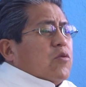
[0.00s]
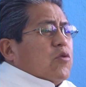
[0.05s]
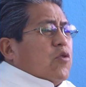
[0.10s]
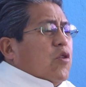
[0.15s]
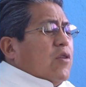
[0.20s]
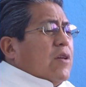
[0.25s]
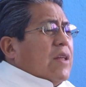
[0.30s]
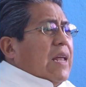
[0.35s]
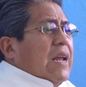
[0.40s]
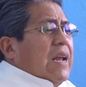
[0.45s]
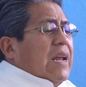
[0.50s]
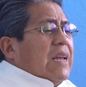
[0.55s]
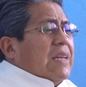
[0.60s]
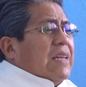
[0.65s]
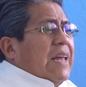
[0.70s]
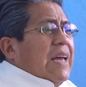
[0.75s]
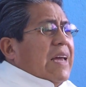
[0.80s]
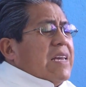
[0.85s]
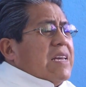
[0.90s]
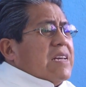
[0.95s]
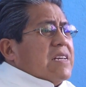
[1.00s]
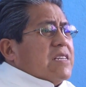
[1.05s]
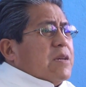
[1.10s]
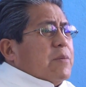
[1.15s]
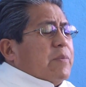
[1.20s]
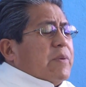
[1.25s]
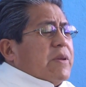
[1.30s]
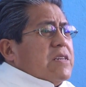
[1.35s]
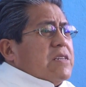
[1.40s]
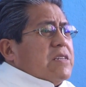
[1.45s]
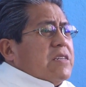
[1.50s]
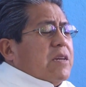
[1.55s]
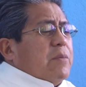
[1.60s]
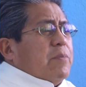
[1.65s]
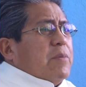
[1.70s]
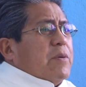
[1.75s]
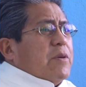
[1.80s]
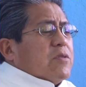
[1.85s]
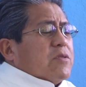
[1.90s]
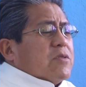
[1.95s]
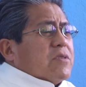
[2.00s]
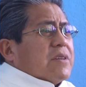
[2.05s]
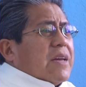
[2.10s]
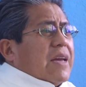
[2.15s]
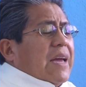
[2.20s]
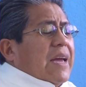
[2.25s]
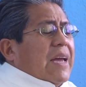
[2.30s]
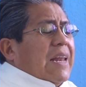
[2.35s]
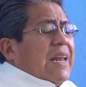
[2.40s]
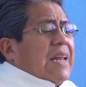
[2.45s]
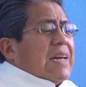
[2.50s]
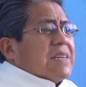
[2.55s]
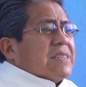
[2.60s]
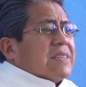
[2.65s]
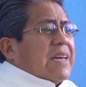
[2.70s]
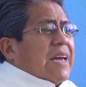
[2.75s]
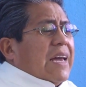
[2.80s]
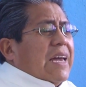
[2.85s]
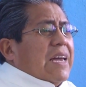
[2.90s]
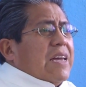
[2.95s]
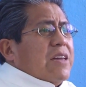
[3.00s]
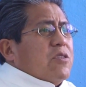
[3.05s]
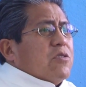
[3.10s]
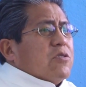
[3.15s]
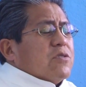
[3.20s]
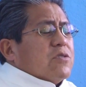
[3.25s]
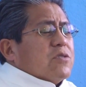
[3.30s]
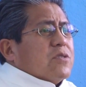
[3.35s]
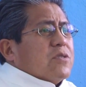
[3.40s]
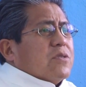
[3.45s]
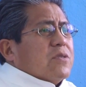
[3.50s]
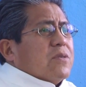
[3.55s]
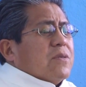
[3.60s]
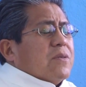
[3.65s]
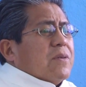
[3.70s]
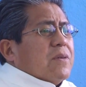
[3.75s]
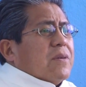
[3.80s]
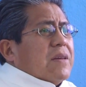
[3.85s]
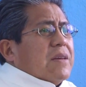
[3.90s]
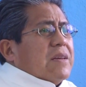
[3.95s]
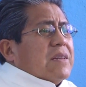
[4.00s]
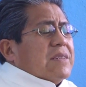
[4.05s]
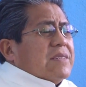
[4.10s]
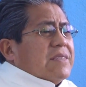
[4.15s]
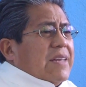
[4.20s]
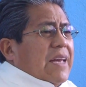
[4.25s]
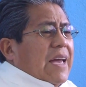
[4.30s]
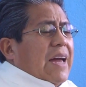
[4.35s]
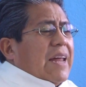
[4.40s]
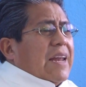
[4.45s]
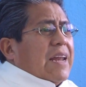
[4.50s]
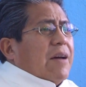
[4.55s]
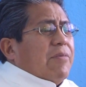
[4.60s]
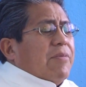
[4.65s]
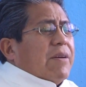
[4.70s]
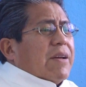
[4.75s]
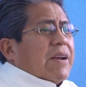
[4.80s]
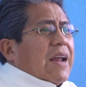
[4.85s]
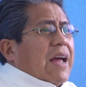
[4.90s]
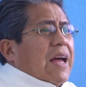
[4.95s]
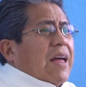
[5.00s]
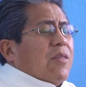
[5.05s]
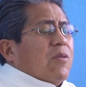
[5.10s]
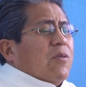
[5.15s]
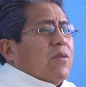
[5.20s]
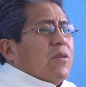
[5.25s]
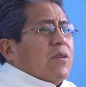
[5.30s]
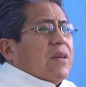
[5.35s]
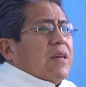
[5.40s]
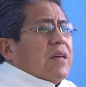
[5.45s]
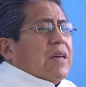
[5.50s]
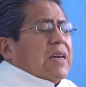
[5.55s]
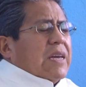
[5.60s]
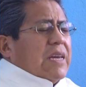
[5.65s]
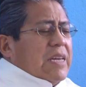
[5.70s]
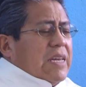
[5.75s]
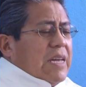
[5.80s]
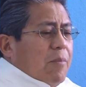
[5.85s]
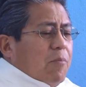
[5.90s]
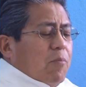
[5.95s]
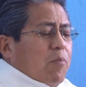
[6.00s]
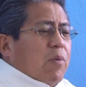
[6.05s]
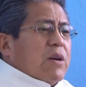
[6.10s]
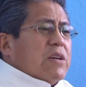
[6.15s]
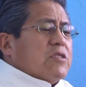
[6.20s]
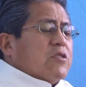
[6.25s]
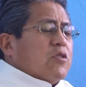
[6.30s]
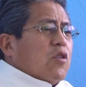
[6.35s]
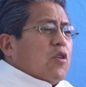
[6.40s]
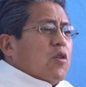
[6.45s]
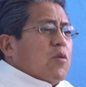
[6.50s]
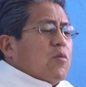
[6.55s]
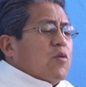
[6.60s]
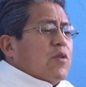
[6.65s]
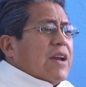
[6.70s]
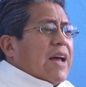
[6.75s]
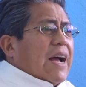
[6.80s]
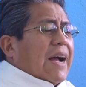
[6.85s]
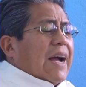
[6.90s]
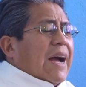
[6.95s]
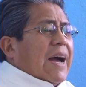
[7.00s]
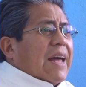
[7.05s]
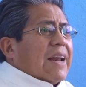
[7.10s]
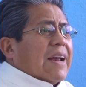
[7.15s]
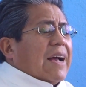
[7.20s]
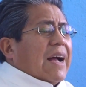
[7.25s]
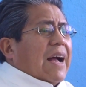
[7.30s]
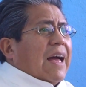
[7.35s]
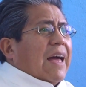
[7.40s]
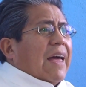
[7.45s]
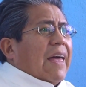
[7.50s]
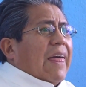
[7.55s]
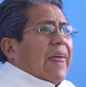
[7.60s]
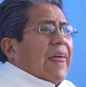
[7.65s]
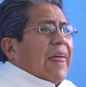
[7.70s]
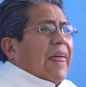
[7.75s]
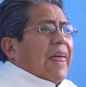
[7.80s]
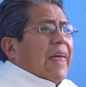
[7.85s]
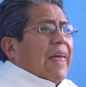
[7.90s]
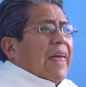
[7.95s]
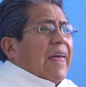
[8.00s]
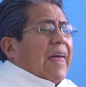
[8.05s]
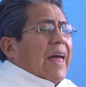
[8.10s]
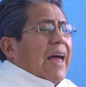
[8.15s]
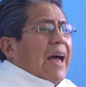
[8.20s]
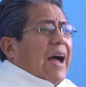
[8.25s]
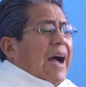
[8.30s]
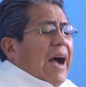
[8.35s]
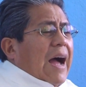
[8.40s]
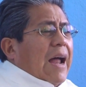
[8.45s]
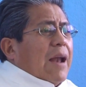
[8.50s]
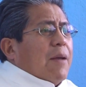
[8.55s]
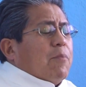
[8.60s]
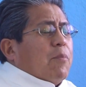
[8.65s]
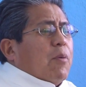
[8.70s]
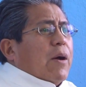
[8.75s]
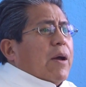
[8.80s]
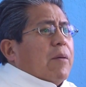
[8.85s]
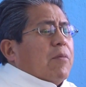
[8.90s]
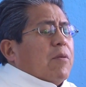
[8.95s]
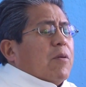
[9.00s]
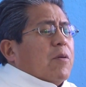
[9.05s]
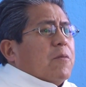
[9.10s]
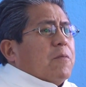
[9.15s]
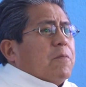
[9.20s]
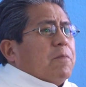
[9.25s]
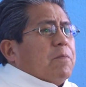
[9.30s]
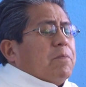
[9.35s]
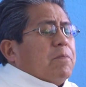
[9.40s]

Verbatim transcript: todas las leyes y principios en las que ellos se han aferrado y han puesto como una carga al pueblo.